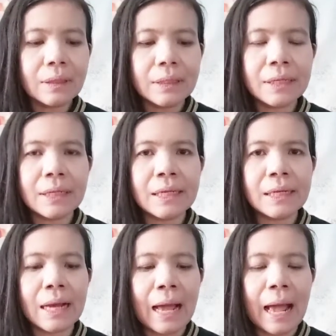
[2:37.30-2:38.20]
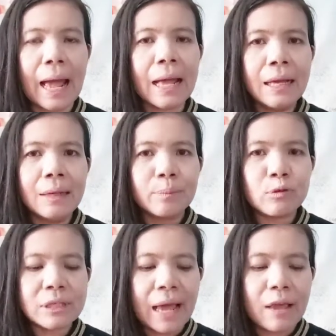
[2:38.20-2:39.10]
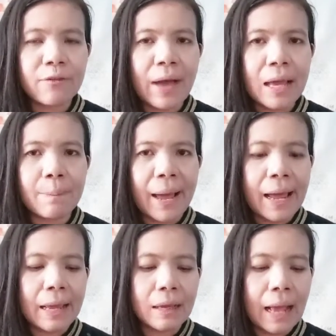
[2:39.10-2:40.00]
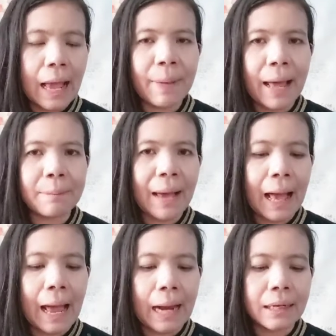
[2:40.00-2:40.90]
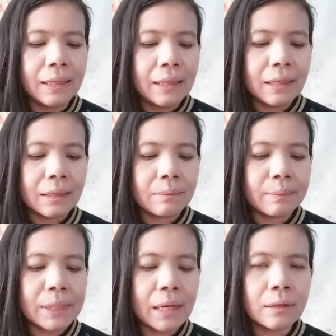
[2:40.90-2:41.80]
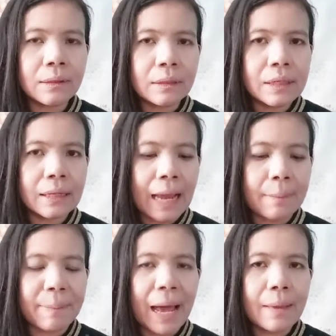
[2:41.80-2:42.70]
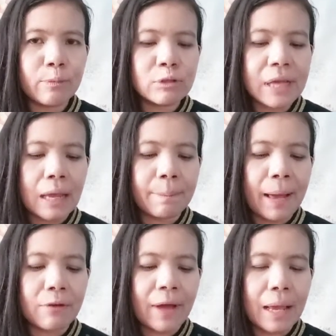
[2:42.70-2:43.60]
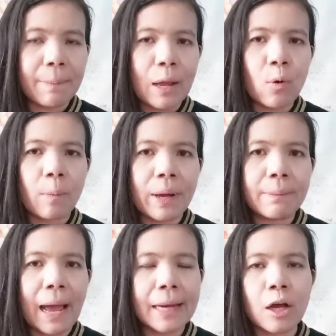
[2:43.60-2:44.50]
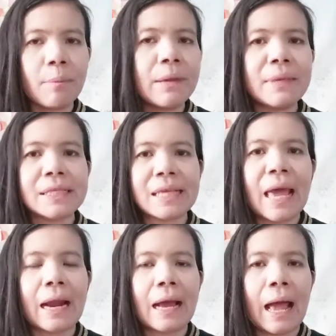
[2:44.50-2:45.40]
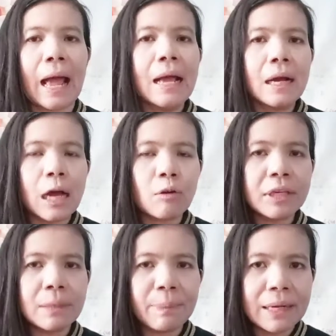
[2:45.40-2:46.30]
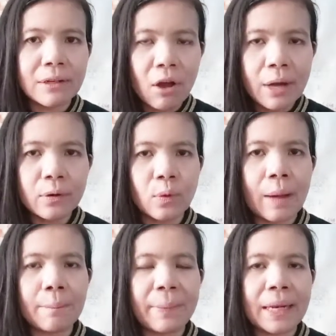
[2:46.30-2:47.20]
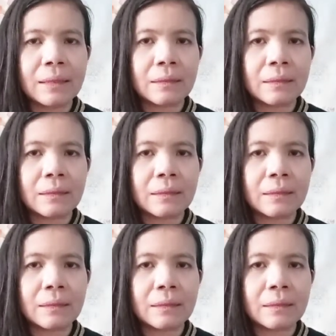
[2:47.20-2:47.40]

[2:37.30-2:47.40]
เดือนนี้นะคะปูใช้ไฟไป 5,000 บาท เดือนเดือนถัดไปปูใช้ไฟไป 6,000 บาทเขาไม่มีแจ้งนะคะ เขาคิดเป็นยอดรวมเป็น